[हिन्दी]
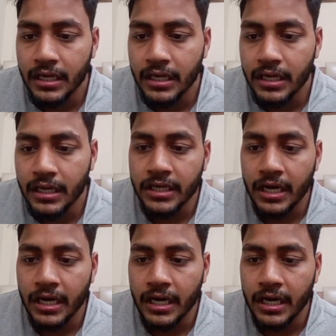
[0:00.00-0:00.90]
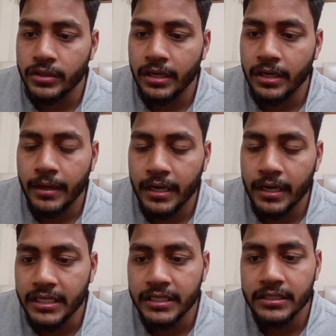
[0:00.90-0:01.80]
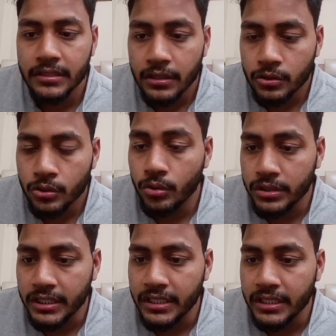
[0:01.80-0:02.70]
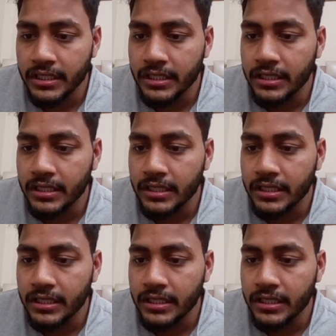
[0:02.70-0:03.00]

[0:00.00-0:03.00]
चार दिन में जो कि हमारा तीन दो तीन